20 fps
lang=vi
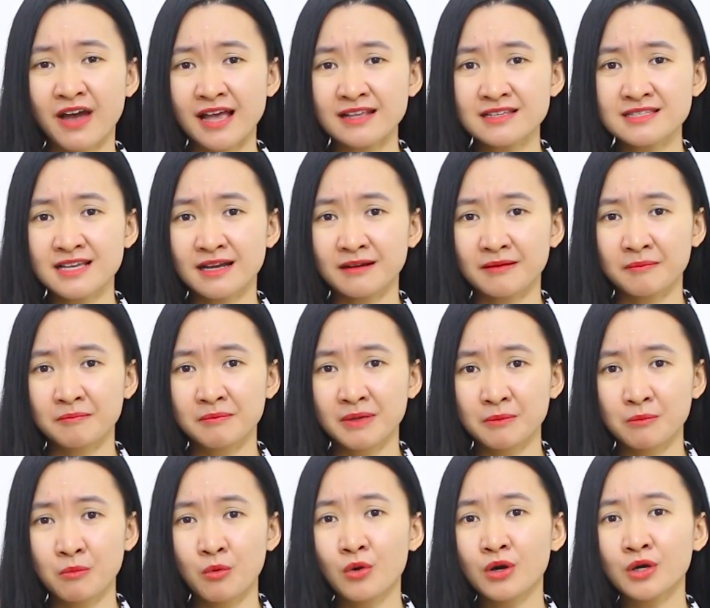vãn rằng
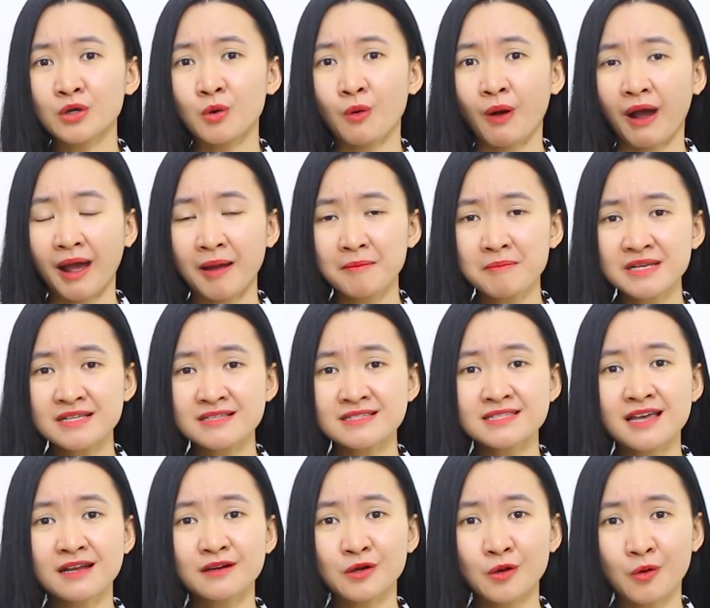mình buồn quá, mình
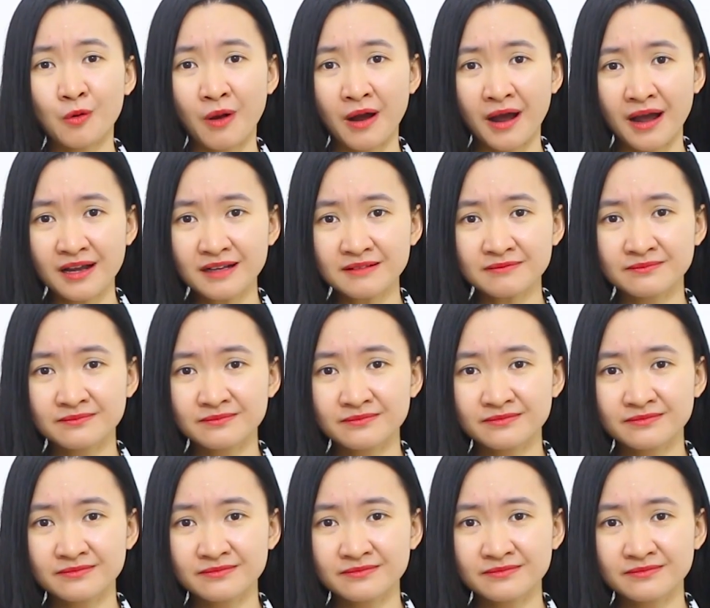giận quá.